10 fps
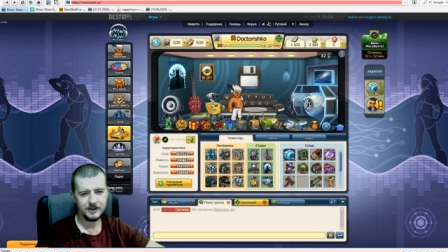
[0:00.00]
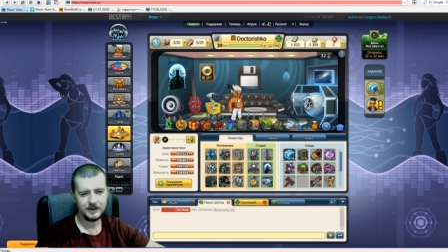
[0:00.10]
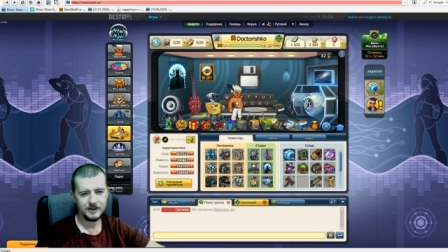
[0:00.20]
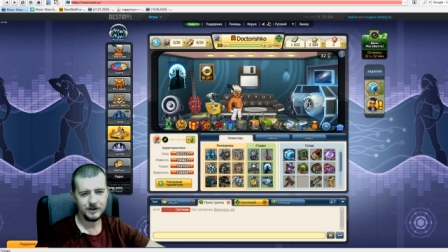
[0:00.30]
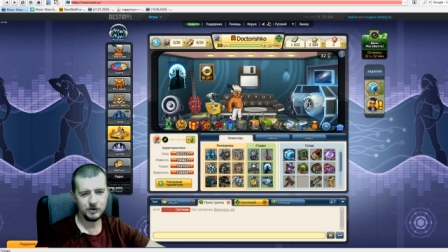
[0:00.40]

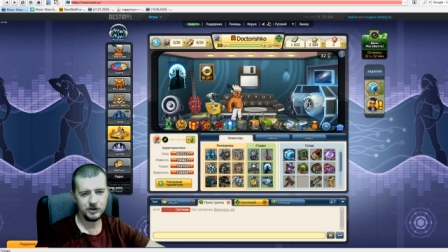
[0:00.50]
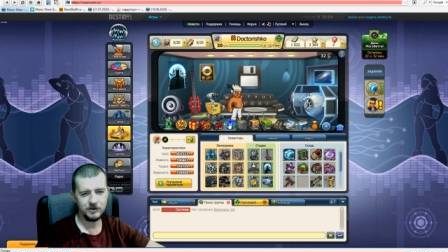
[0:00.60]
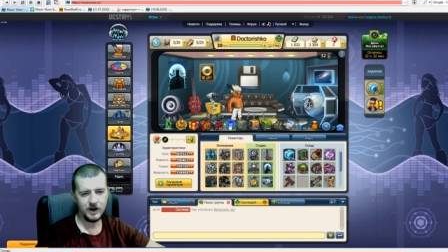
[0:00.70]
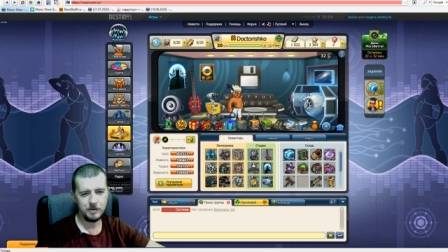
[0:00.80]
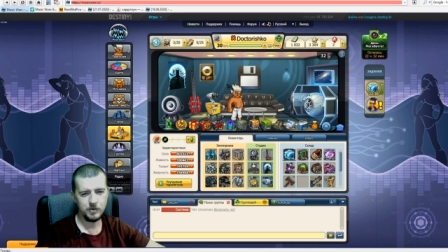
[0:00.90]
Ну,
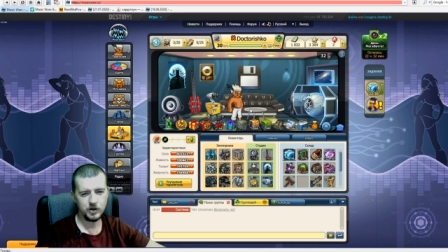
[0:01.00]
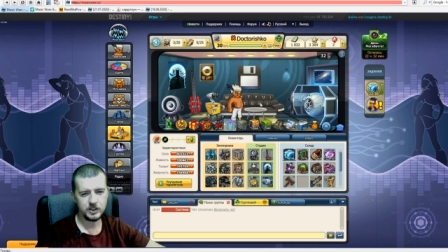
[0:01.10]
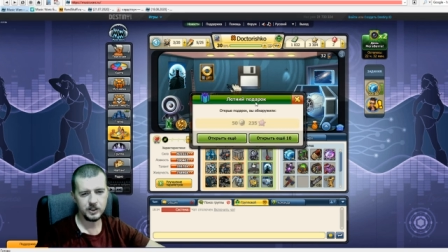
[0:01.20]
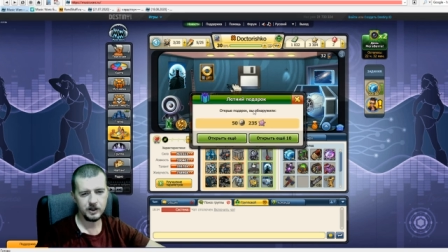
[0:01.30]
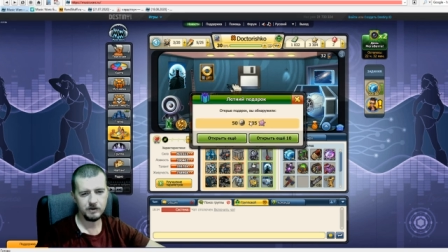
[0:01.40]
два
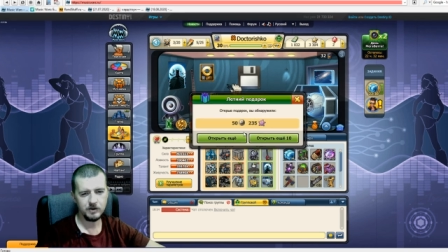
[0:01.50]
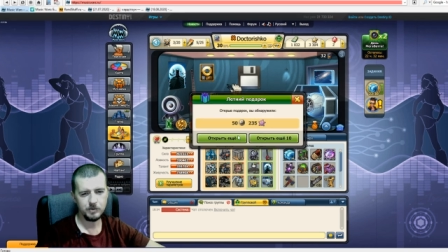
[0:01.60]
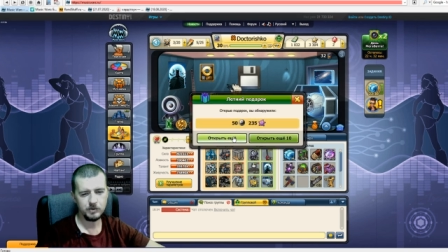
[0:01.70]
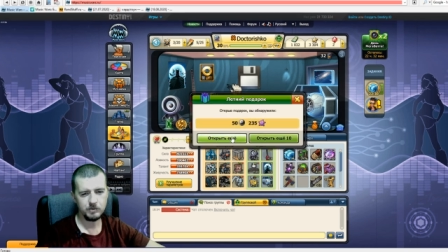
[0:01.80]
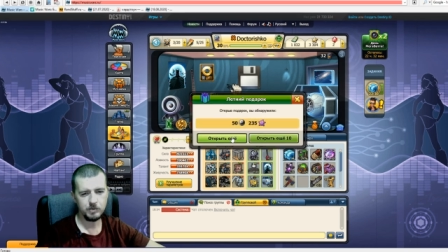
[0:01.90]
Бокстера
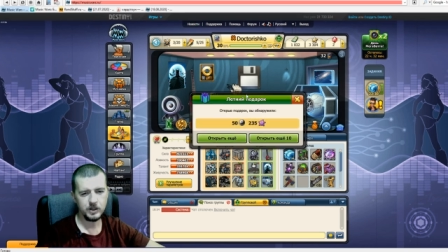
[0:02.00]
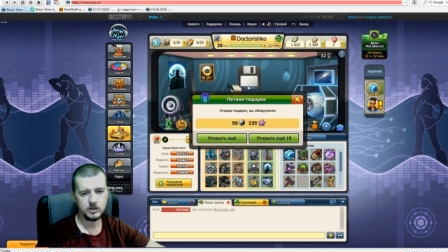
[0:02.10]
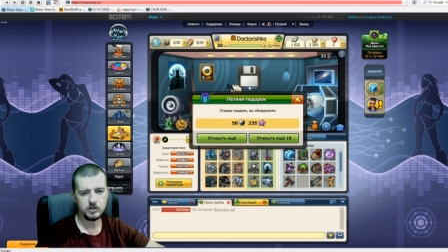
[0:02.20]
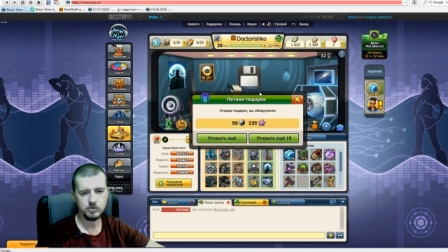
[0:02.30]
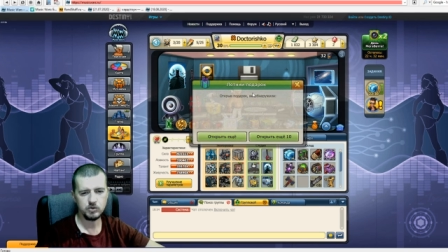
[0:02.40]
выпал. Блин,
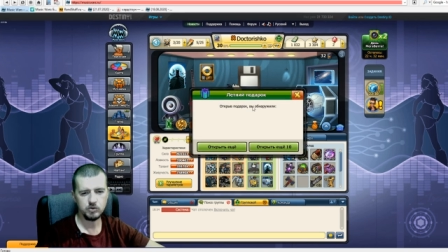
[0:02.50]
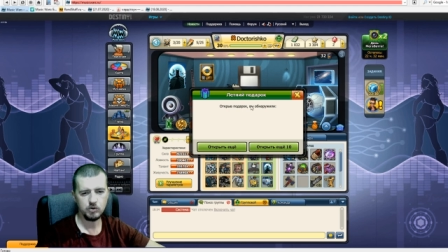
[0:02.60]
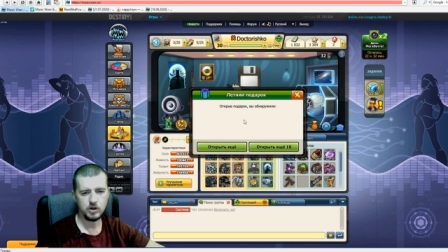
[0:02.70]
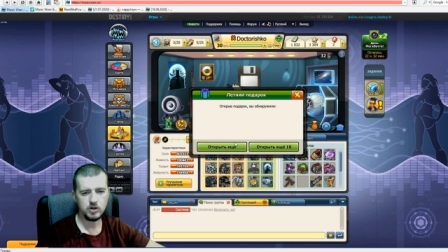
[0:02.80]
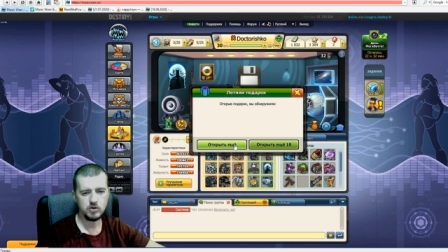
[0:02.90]
слушай, ну
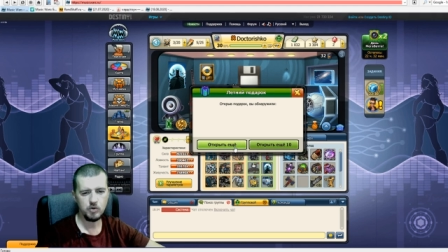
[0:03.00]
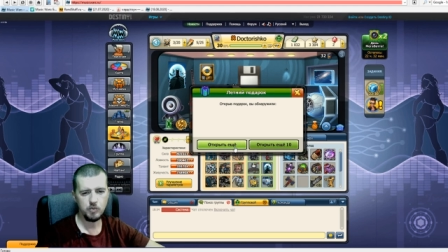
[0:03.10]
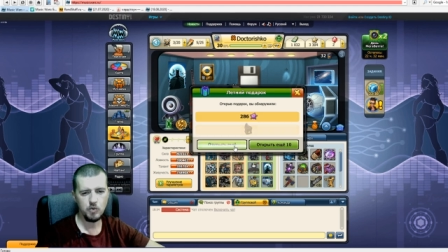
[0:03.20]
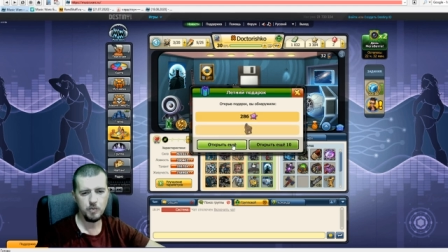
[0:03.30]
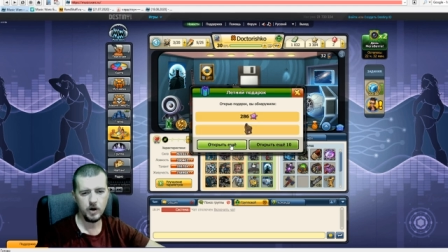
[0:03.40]
хорошо
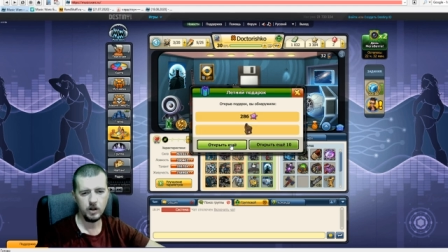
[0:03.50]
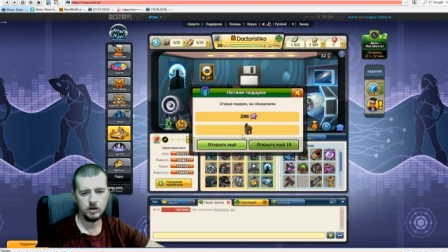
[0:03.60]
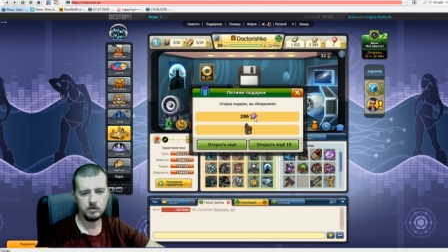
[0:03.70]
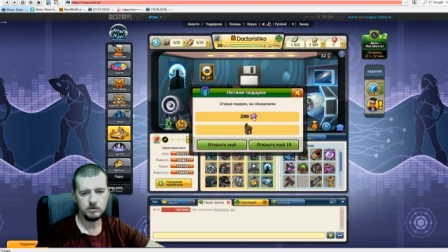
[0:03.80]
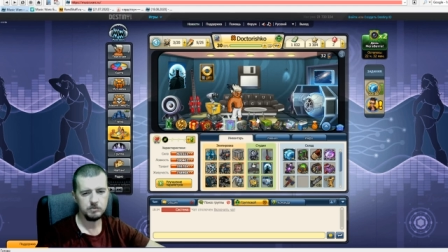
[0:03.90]
упал.
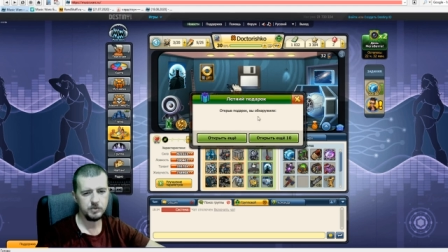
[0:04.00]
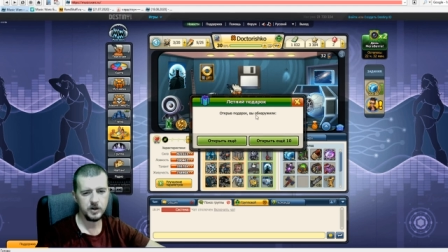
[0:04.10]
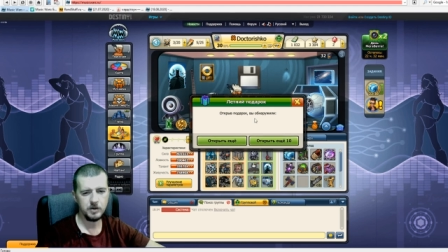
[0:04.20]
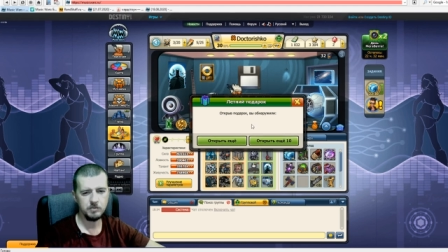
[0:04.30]
Прям...